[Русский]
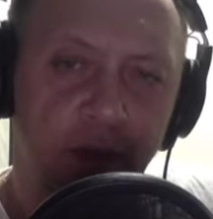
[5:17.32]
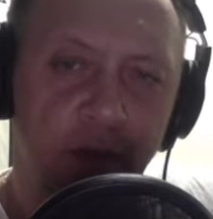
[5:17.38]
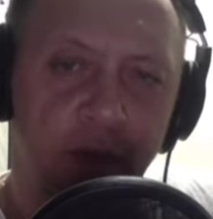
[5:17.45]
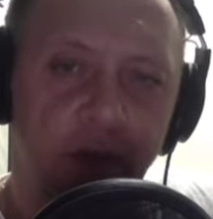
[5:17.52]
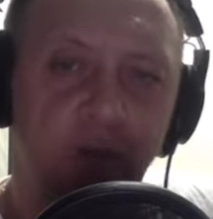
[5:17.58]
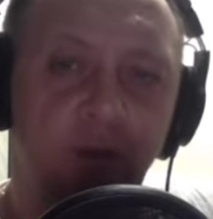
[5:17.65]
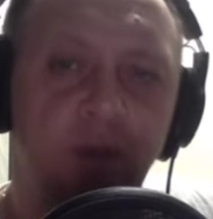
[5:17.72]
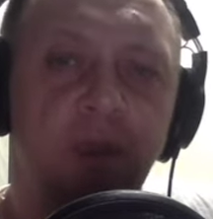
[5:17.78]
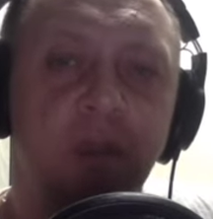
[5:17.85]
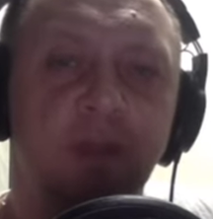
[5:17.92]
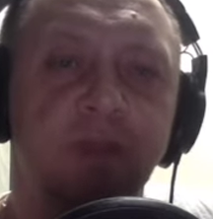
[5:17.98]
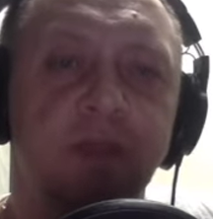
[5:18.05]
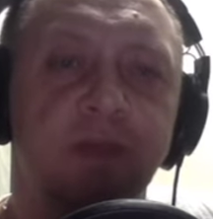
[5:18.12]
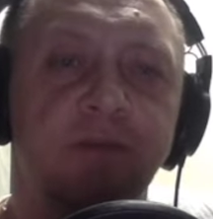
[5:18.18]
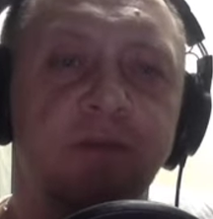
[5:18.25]
Но
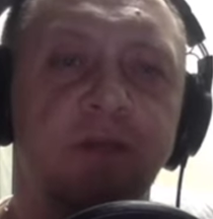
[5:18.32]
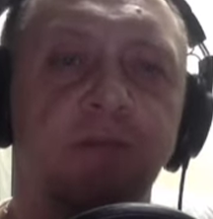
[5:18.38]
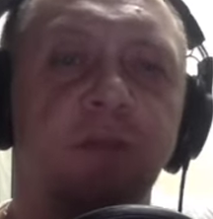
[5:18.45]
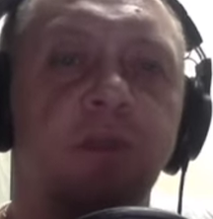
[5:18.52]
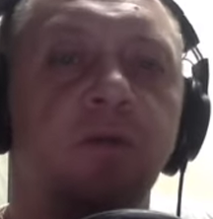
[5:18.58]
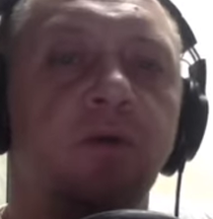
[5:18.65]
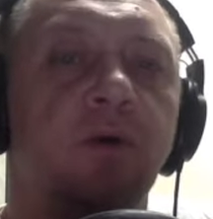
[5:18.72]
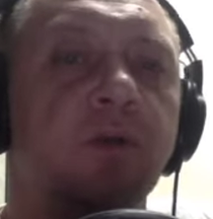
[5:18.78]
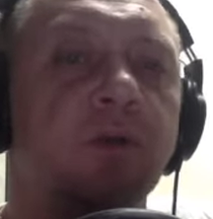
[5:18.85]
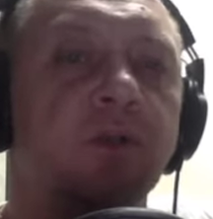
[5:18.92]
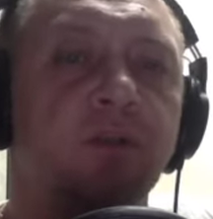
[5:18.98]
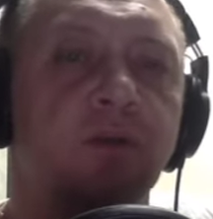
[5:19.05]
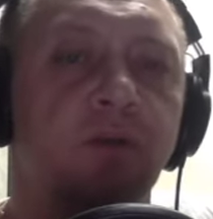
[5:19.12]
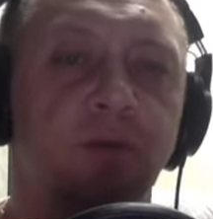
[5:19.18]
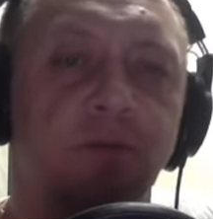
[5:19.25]
это совсем не то
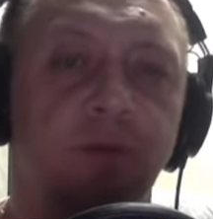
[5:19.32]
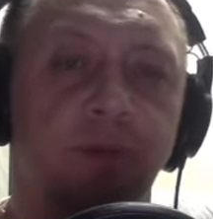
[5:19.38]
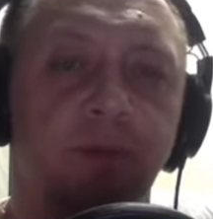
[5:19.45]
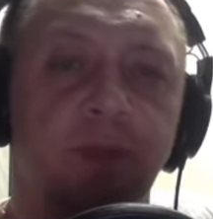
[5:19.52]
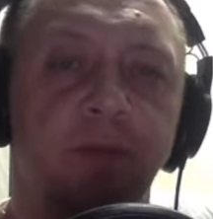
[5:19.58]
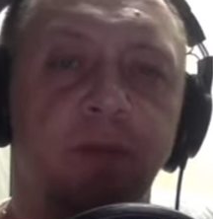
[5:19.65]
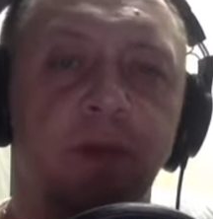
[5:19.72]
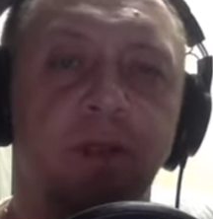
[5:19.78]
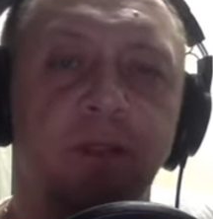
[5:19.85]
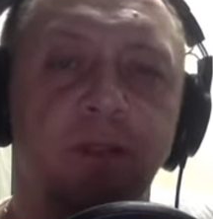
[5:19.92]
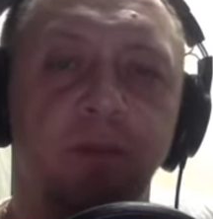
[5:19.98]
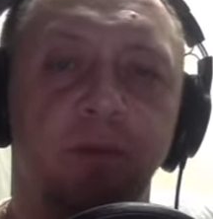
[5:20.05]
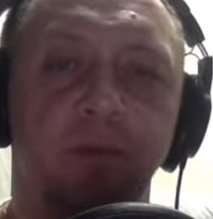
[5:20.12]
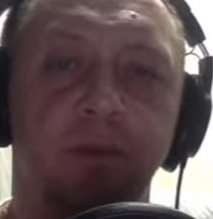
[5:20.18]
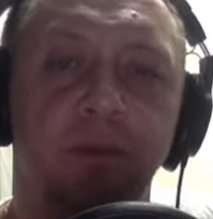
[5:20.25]
ничто, что понимается
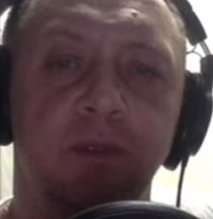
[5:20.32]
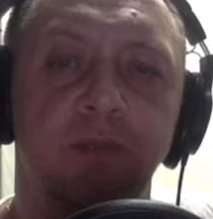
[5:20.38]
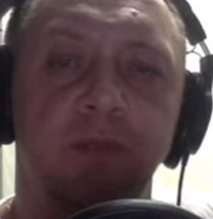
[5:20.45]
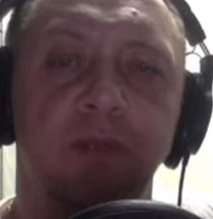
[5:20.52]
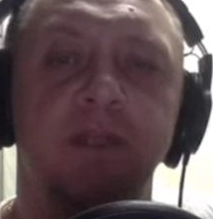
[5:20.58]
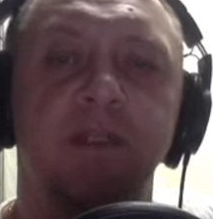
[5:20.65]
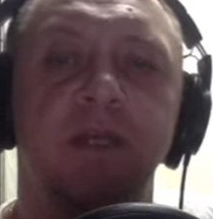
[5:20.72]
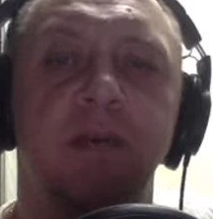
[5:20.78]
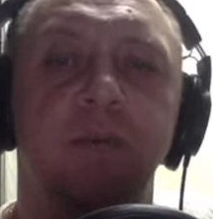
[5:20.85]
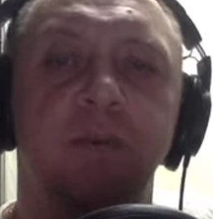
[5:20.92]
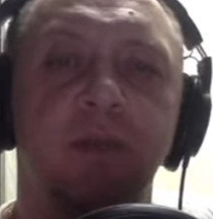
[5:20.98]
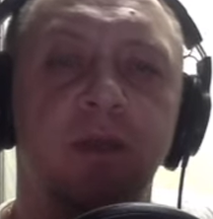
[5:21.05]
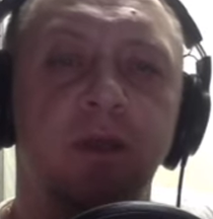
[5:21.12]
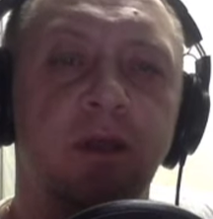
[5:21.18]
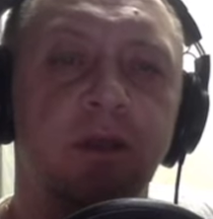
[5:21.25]
под ним на
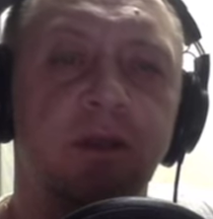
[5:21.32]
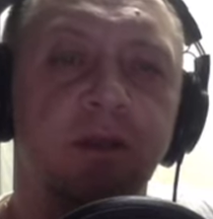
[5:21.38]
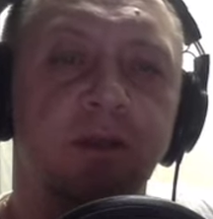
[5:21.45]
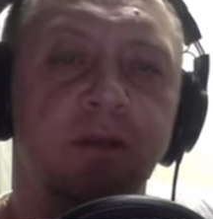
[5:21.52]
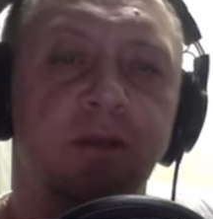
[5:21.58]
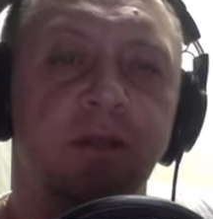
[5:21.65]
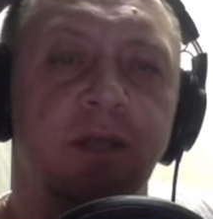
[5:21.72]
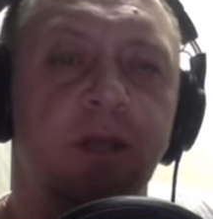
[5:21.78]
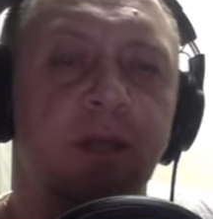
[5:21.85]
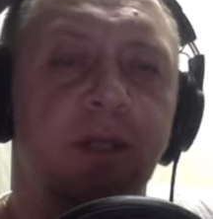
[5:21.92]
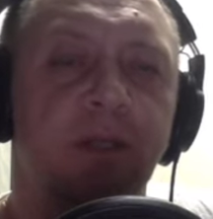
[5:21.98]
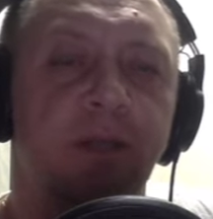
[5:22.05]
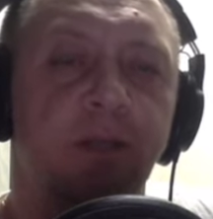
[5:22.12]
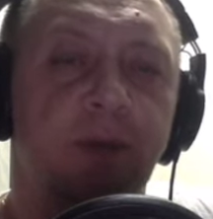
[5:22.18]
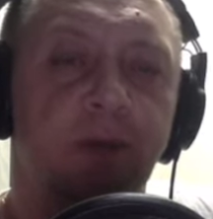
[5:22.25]
Западе. Скорее
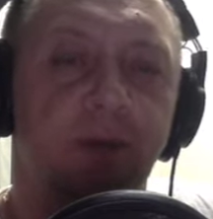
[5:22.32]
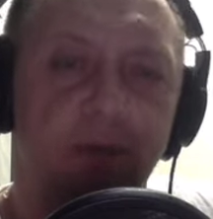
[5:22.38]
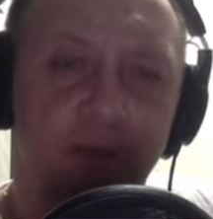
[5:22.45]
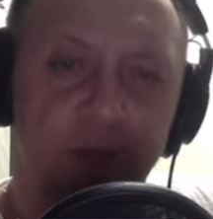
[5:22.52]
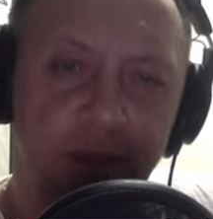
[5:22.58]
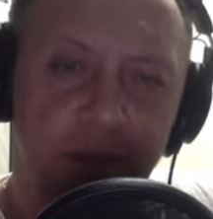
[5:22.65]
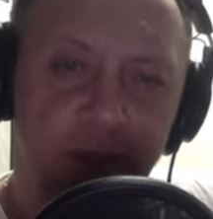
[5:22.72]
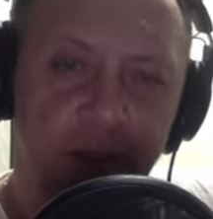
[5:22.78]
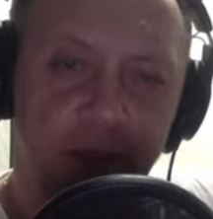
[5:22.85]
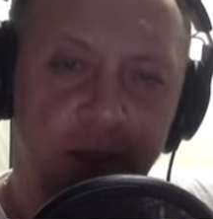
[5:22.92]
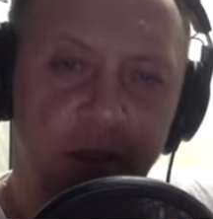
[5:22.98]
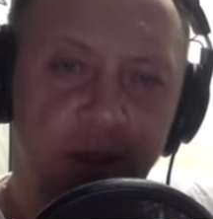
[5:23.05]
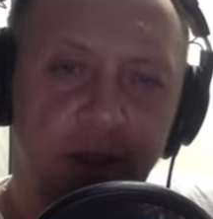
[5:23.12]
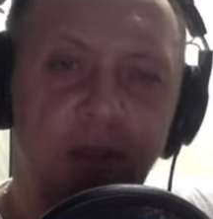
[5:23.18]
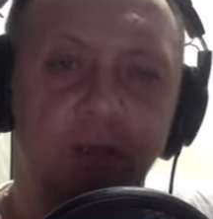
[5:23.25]
наоборот.
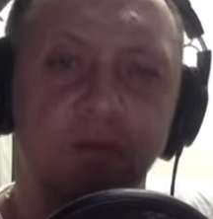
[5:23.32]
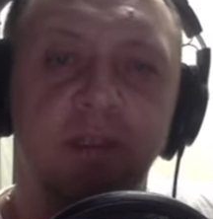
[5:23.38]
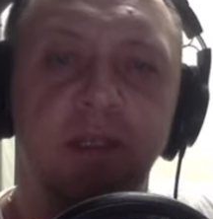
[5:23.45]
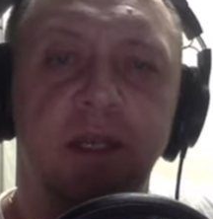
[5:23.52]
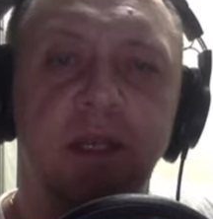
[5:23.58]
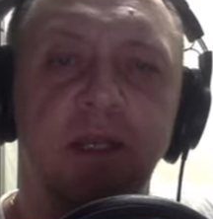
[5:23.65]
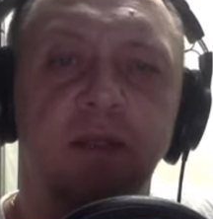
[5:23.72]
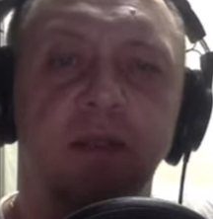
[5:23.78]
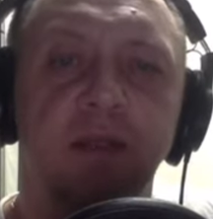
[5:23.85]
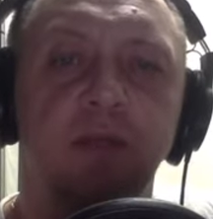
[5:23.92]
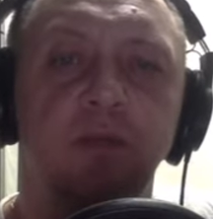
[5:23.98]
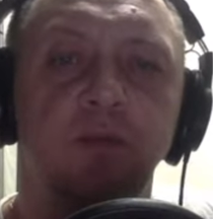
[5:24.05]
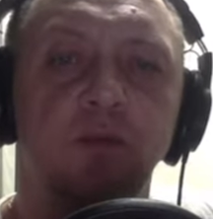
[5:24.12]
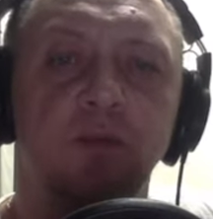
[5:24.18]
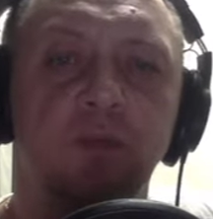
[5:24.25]
Это вселенная
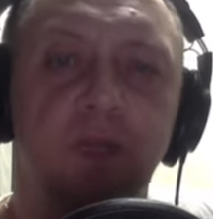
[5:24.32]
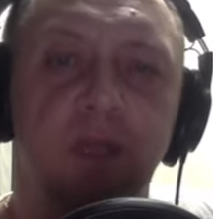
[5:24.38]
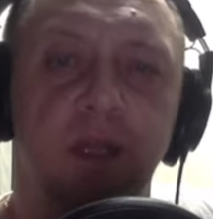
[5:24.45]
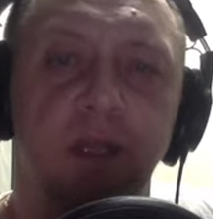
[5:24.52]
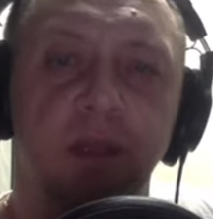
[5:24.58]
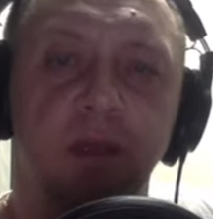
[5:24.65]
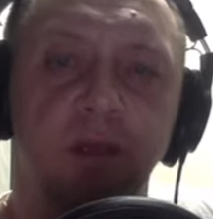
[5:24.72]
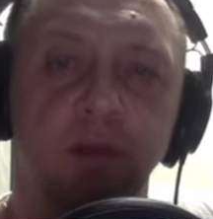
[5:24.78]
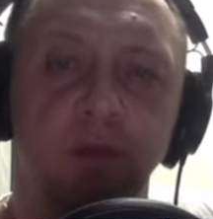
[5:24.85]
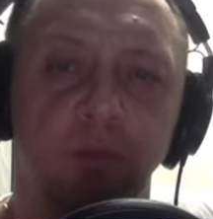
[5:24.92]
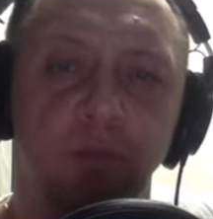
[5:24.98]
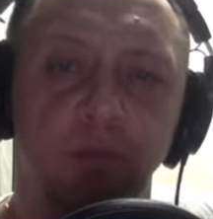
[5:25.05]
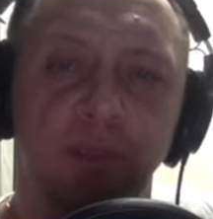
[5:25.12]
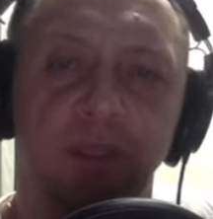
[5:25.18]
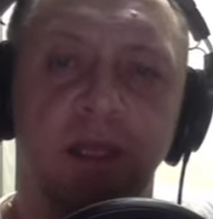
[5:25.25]
души,
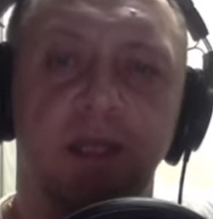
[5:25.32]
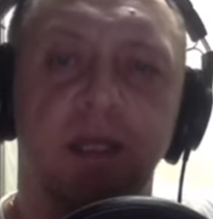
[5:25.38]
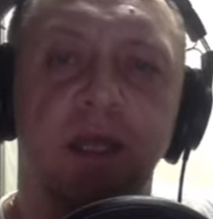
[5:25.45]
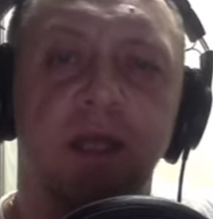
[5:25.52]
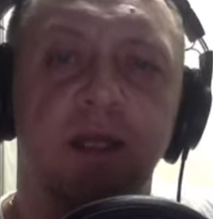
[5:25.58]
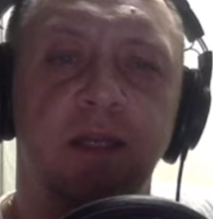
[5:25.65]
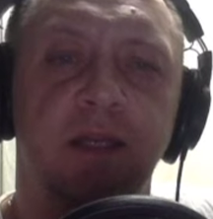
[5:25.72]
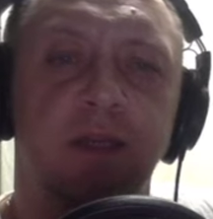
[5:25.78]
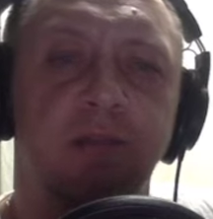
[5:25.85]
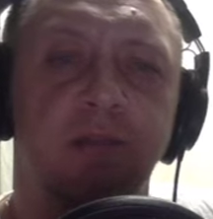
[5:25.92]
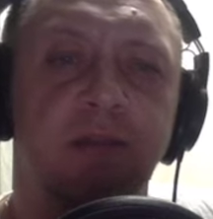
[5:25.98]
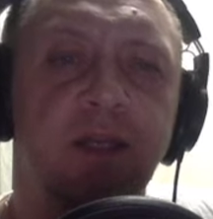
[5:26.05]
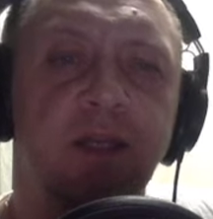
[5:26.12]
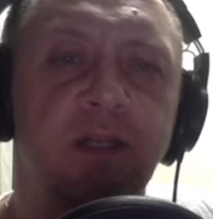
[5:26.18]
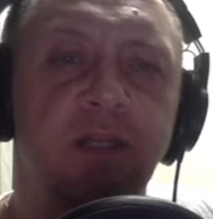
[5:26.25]
пустота, где
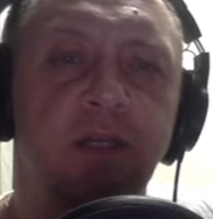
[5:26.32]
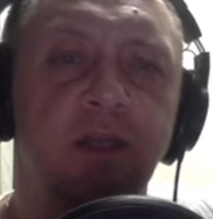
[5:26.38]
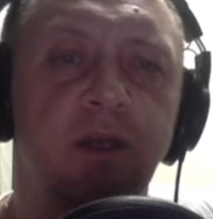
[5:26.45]
вещи